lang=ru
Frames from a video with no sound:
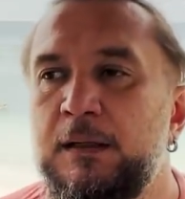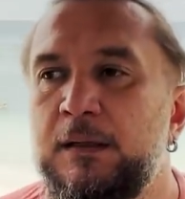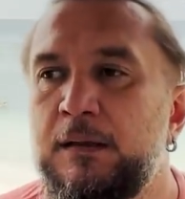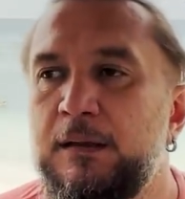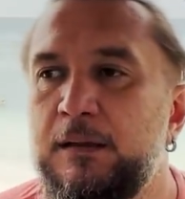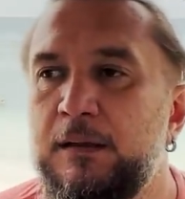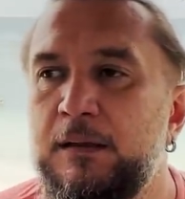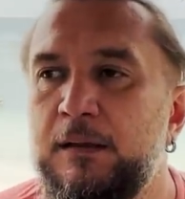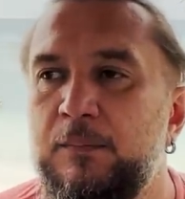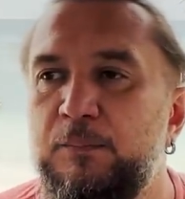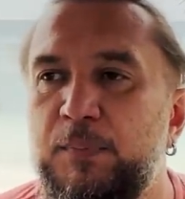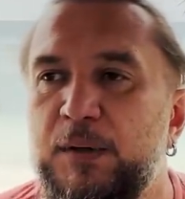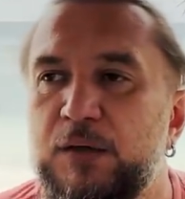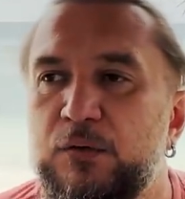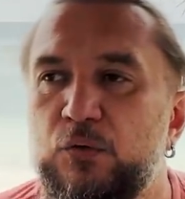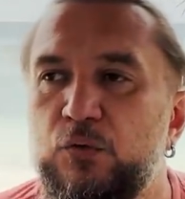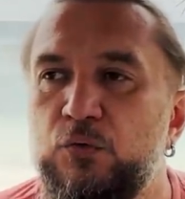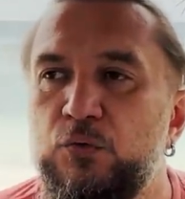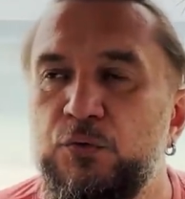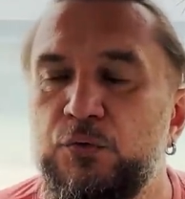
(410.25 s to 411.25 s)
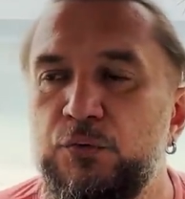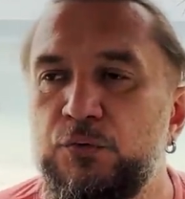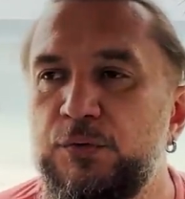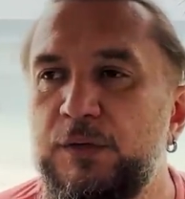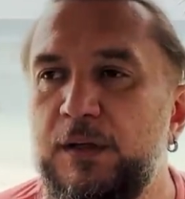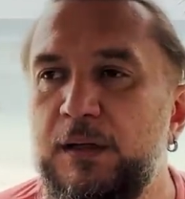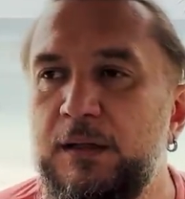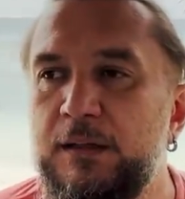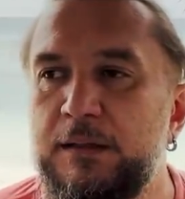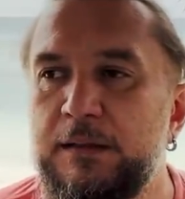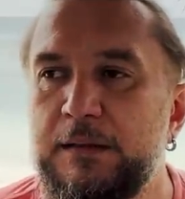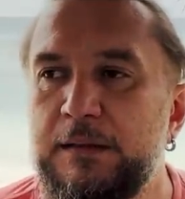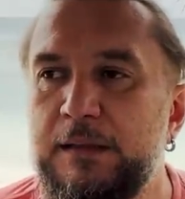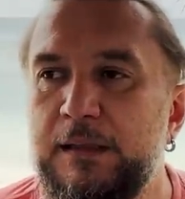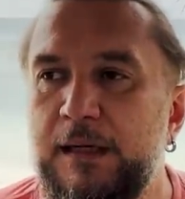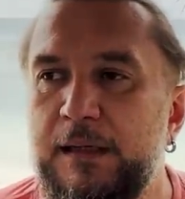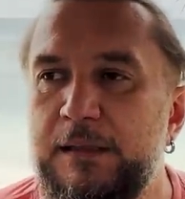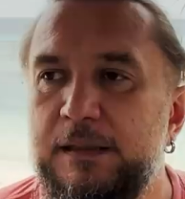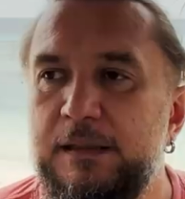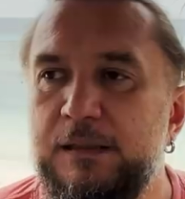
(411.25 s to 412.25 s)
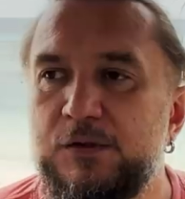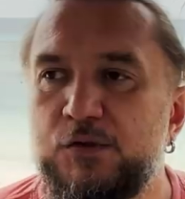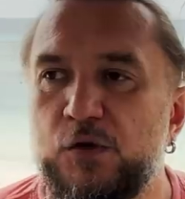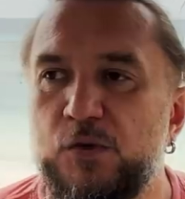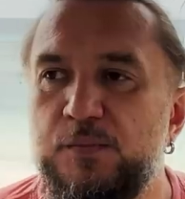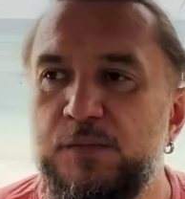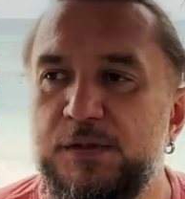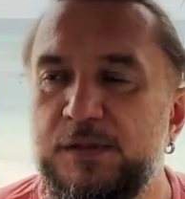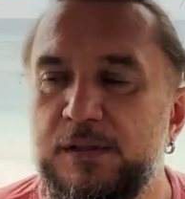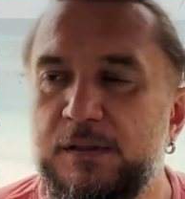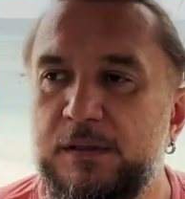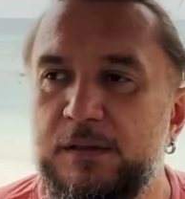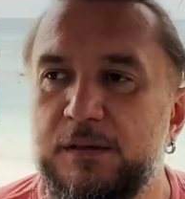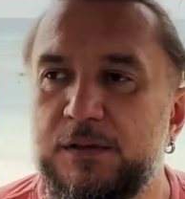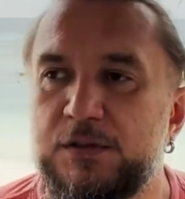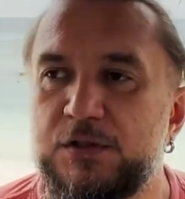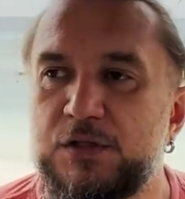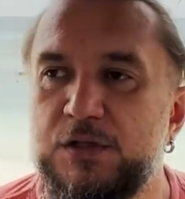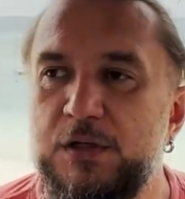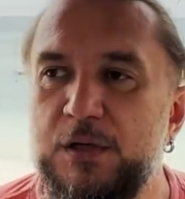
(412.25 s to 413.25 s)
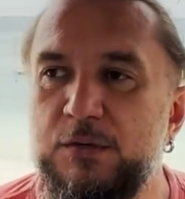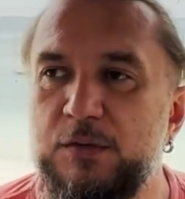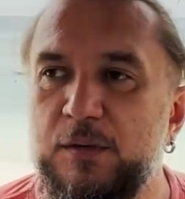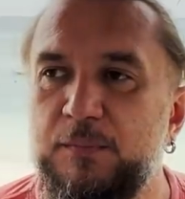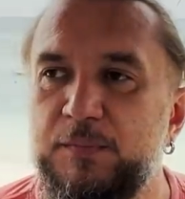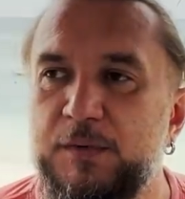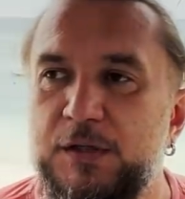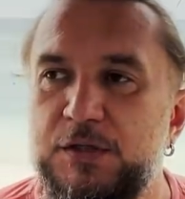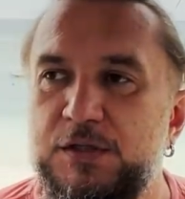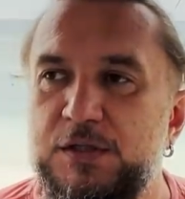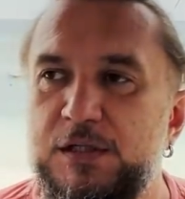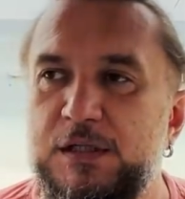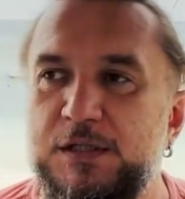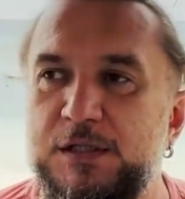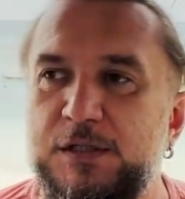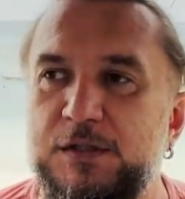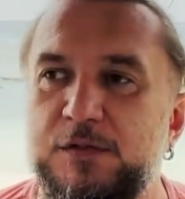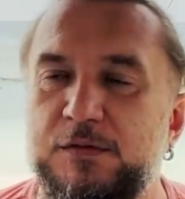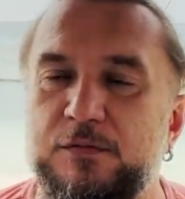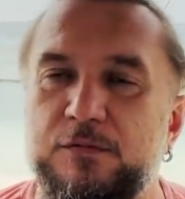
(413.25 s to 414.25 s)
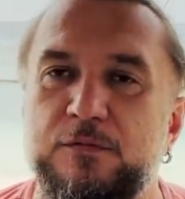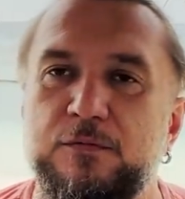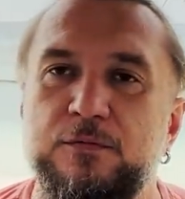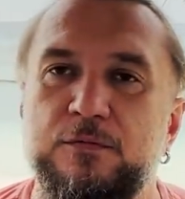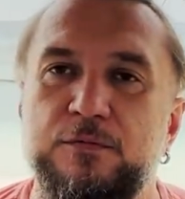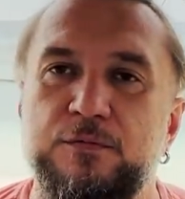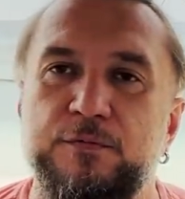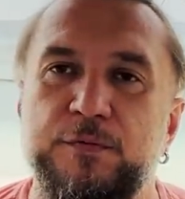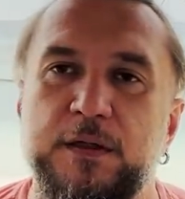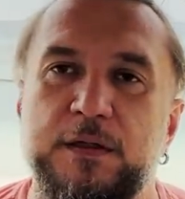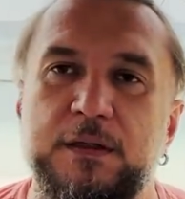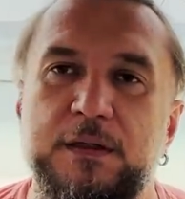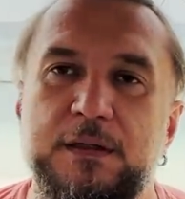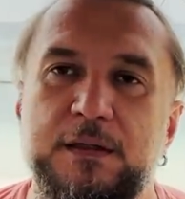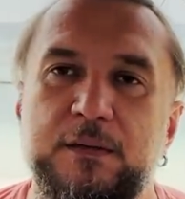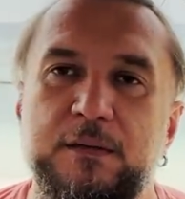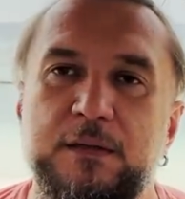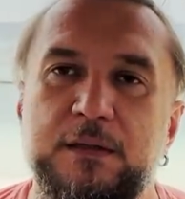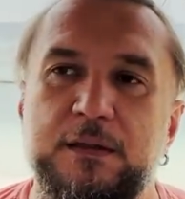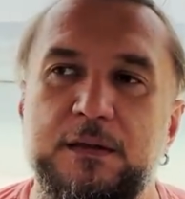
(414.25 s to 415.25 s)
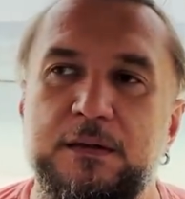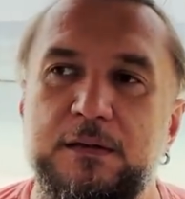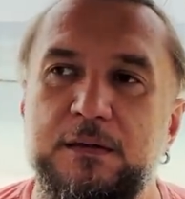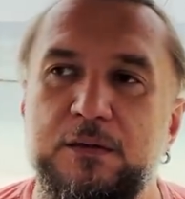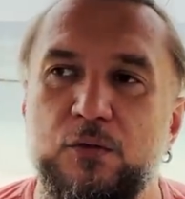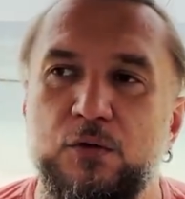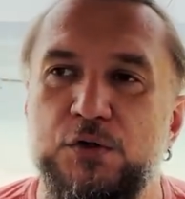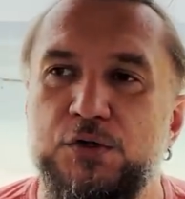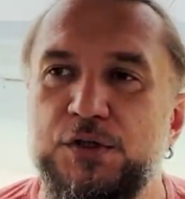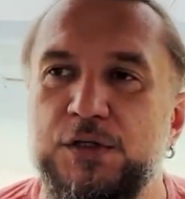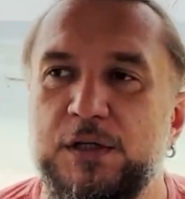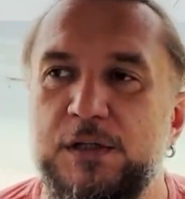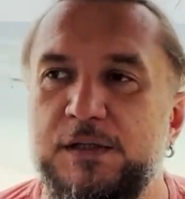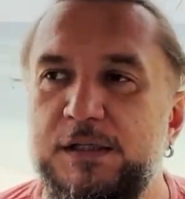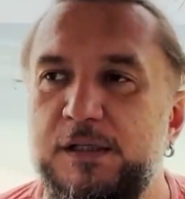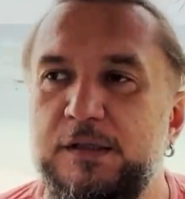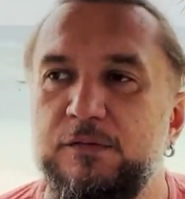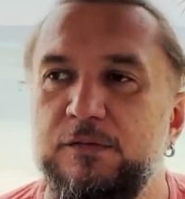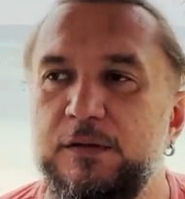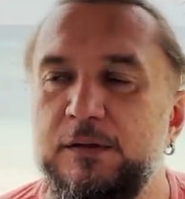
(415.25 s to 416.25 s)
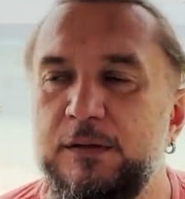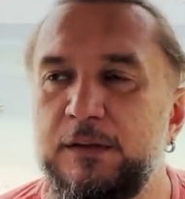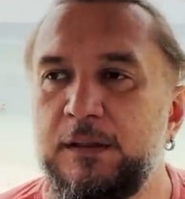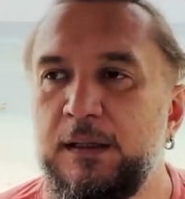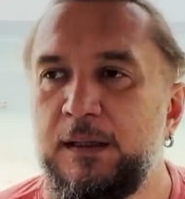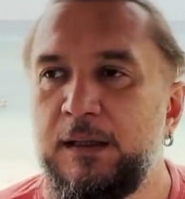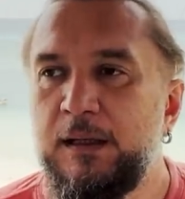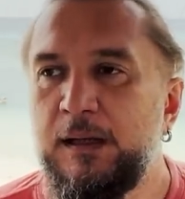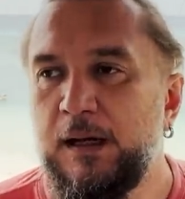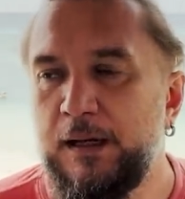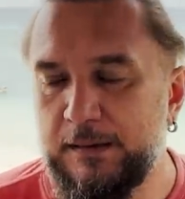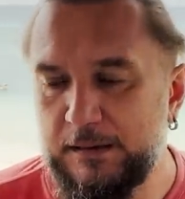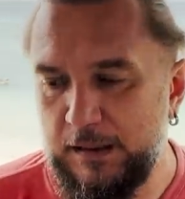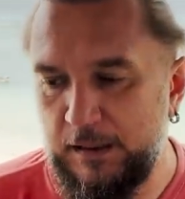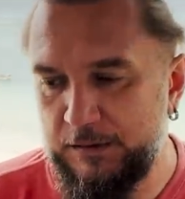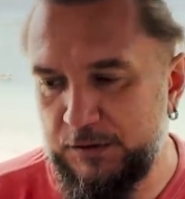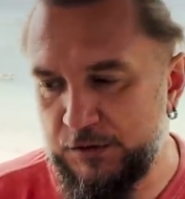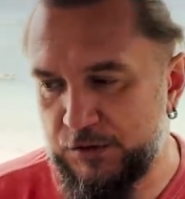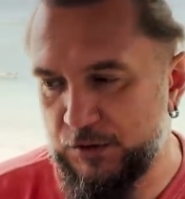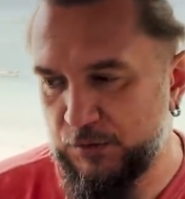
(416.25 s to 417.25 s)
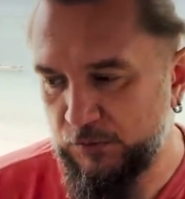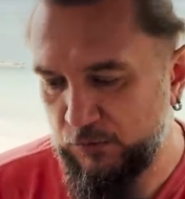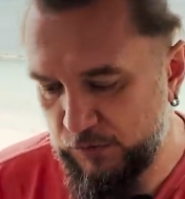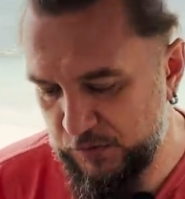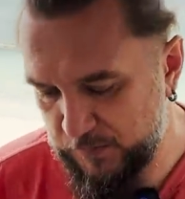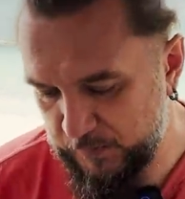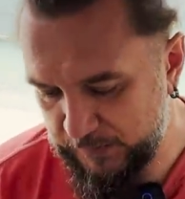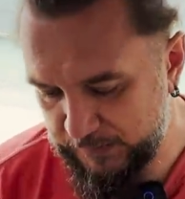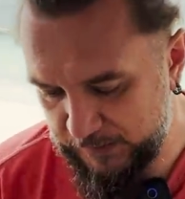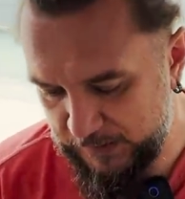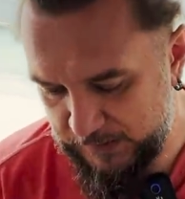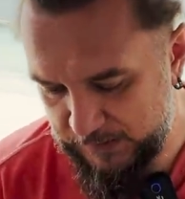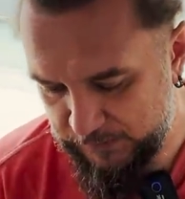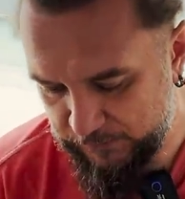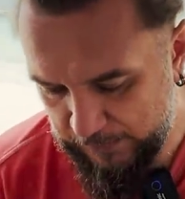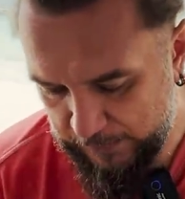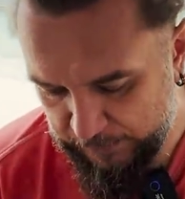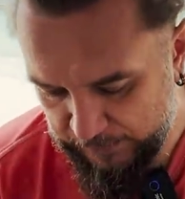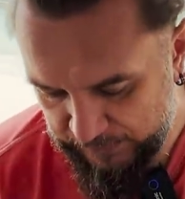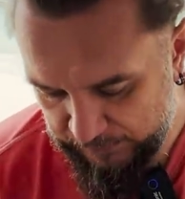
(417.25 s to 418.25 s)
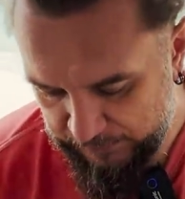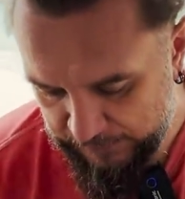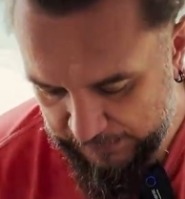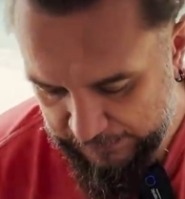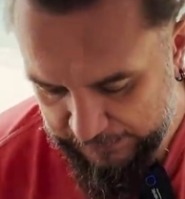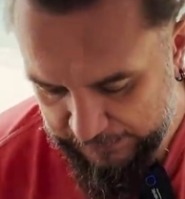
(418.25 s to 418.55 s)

э, по грунту, да, и они, собственно, к сожалению, обточились в такие не, не очень красивые Акатыши. Ну вот смотрите, вам пример